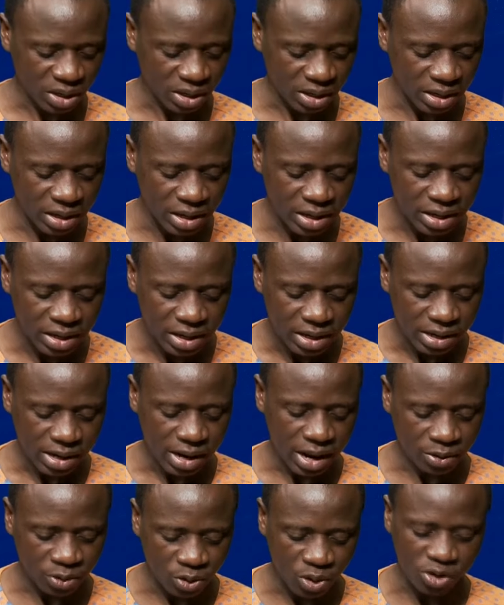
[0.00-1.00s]
Et
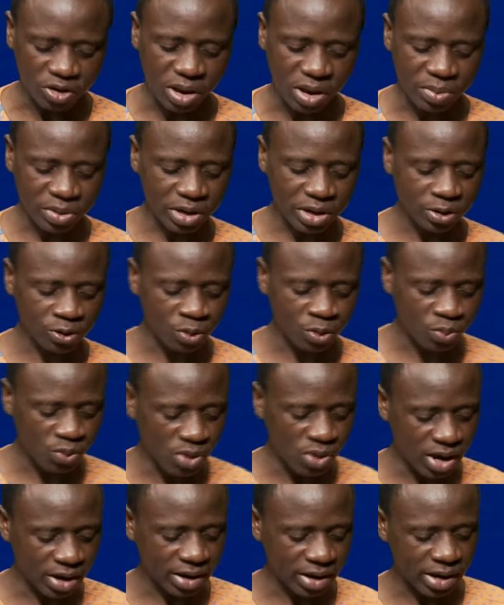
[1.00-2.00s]
la deuxième raison
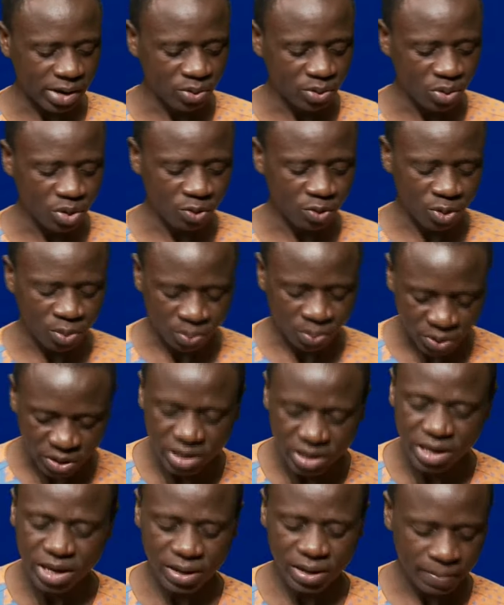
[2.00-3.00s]
pour laquelle nous devons
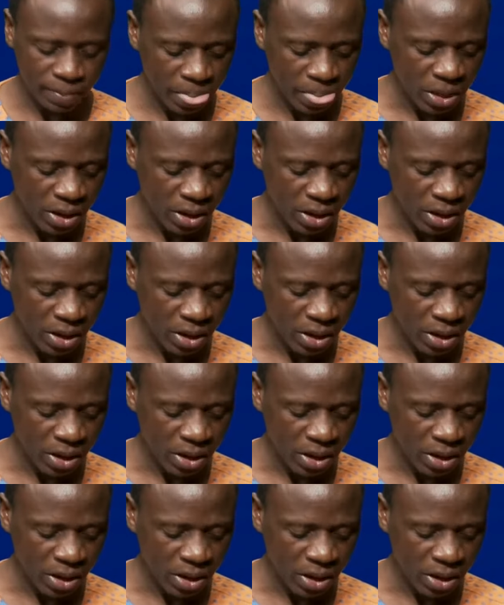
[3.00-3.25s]
prier